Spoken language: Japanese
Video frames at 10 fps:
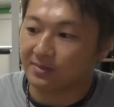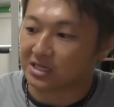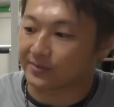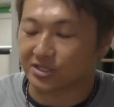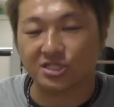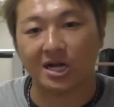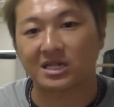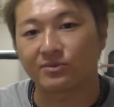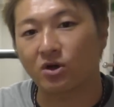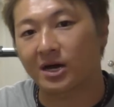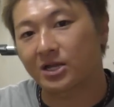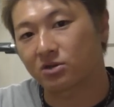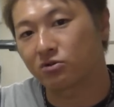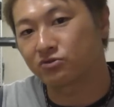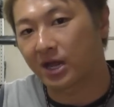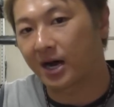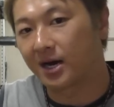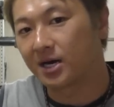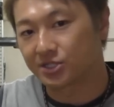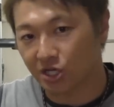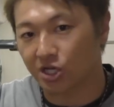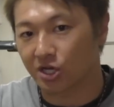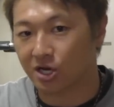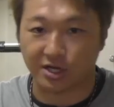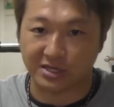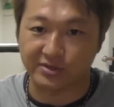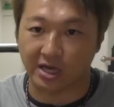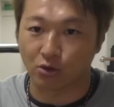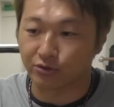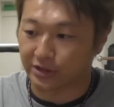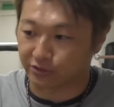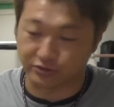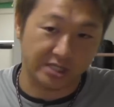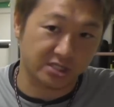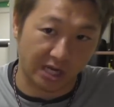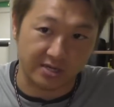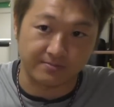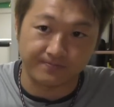まあ、試しに買ってみようかなと思うならぜひ買ってみて飲んでください。